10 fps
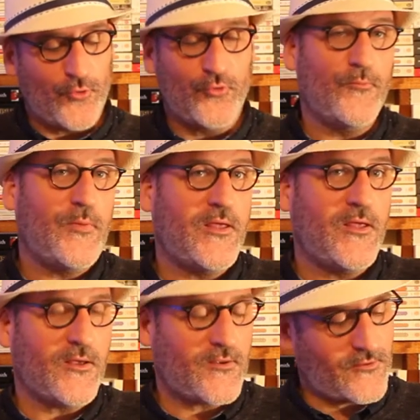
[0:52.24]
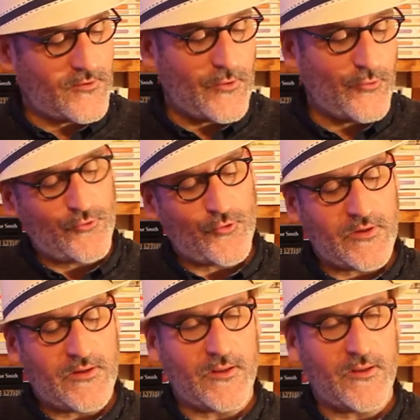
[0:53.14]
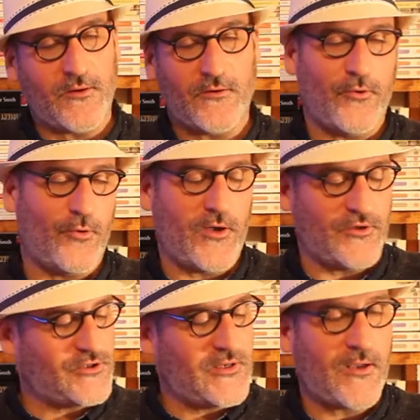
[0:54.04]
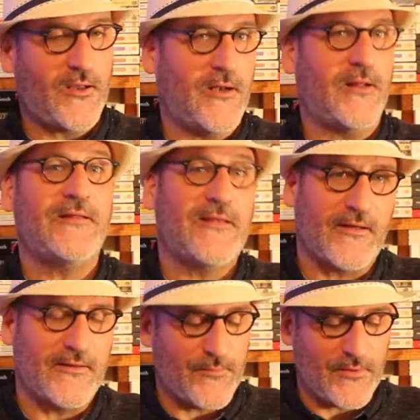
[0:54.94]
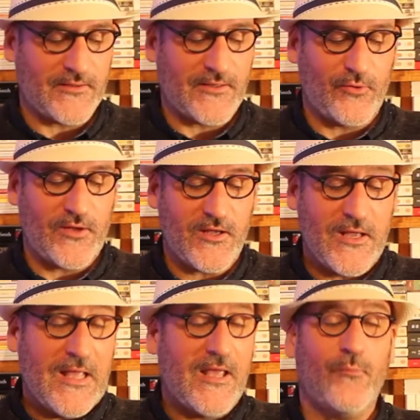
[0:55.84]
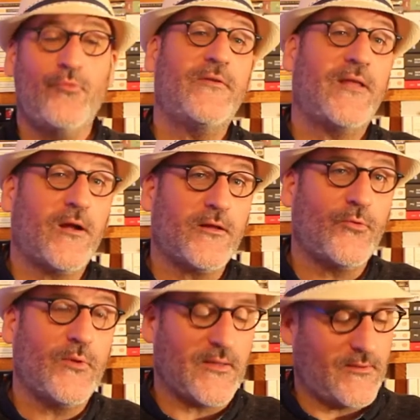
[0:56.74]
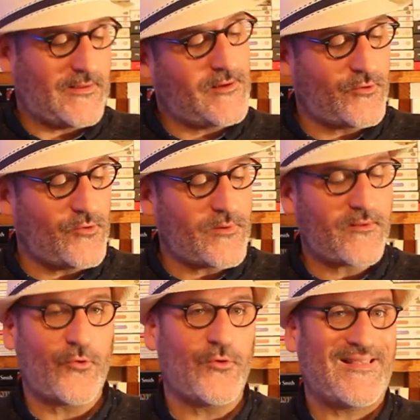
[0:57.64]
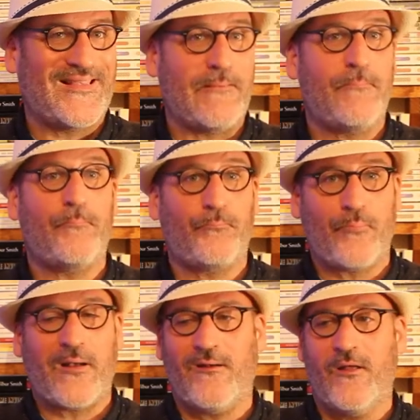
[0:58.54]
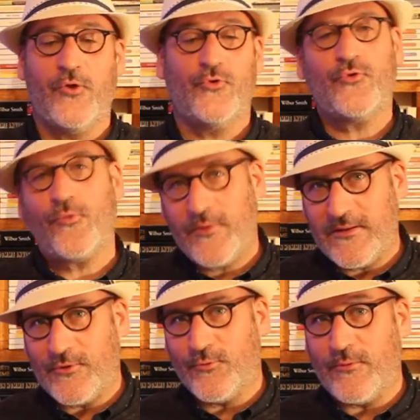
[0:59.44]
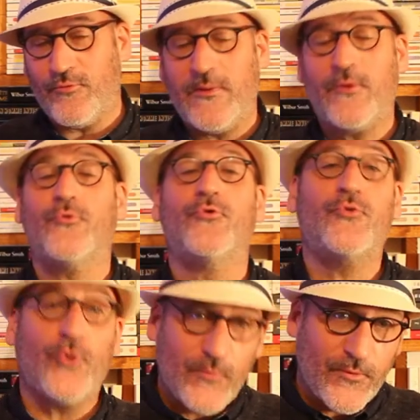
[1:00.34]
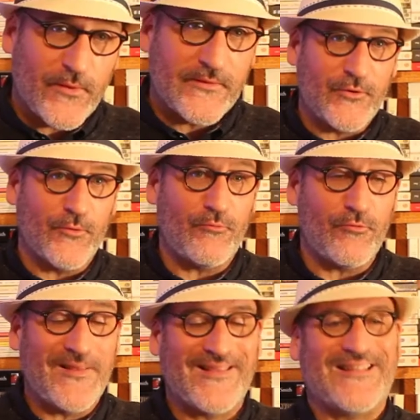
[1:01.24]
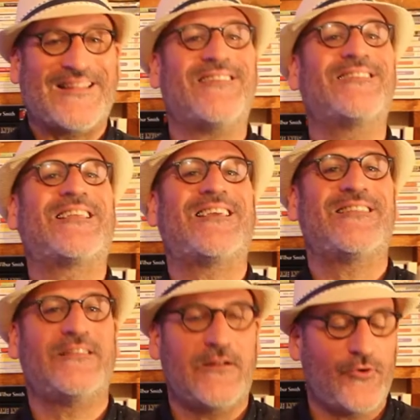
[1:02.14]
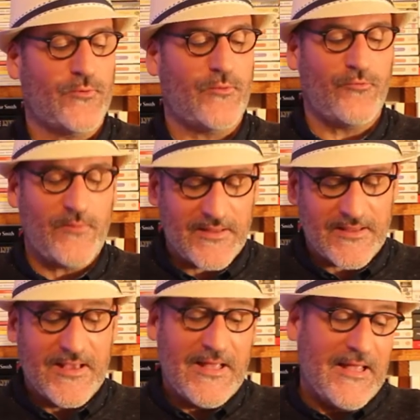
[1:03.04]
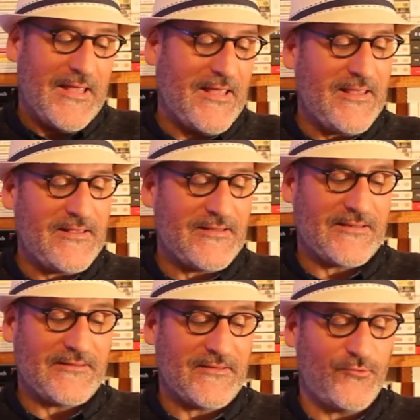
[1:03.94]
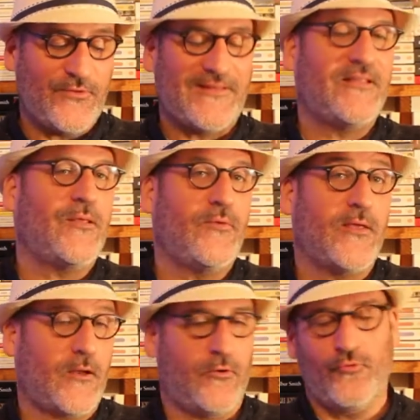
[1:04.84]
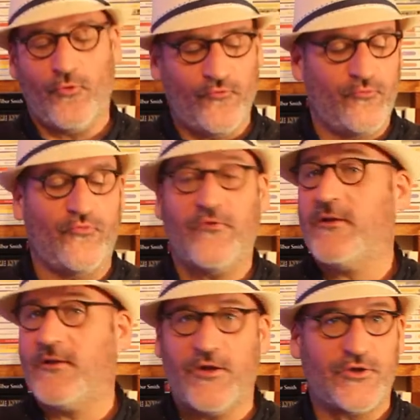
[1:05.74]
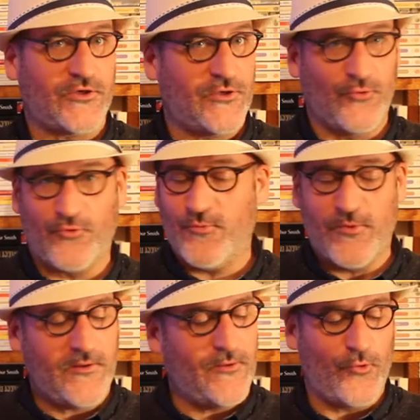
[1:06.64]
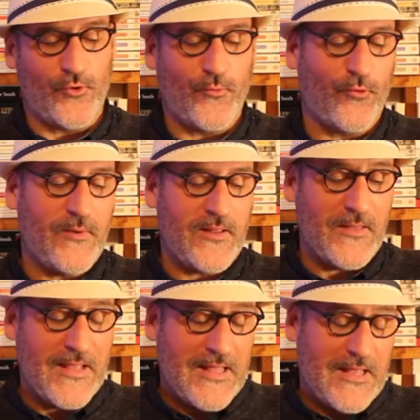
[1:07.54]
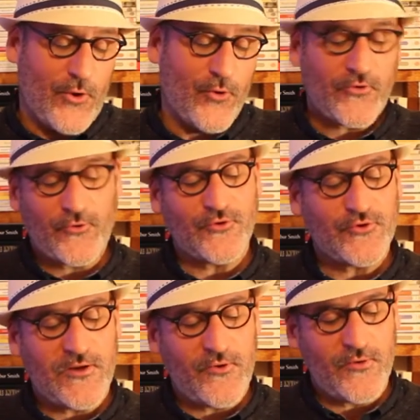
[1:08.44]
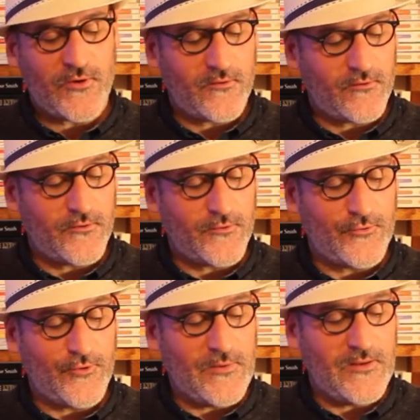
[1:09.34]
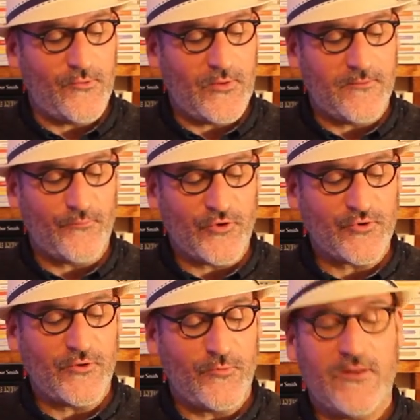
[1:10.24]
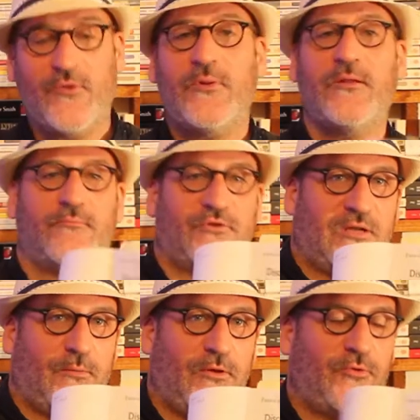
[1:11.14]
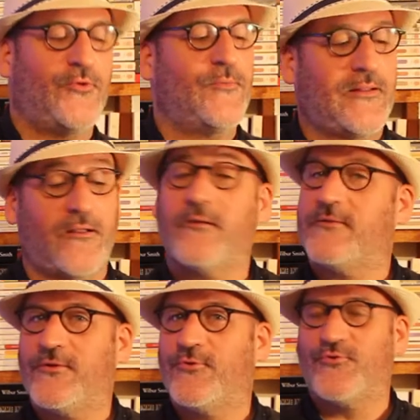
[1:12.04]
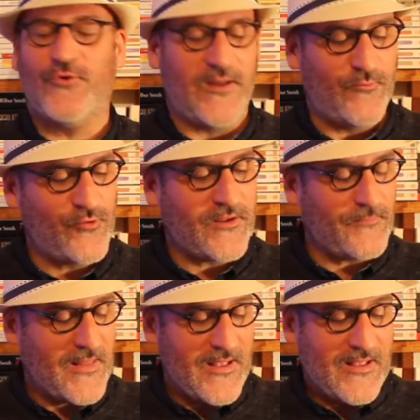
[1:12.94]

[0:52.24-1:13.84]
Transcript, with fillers: d'obéir à l'autorité euh, en général et la tyrannie en particulier. Et en plus c'est gratuit. C'est gratuit parce que c'est pas tomber dans le domaine public, on ne tombe dans le domaine public, c'est entré dans le domaine public, et ça date du 16e siècle. Donc vous pouvez télécharger le document, il n'y a aucun problème. Lorsque je l'ai lu en 2018, euh, juin 2018, j'ai l'habitude de mettre quand est-ce que je lis les bouquins,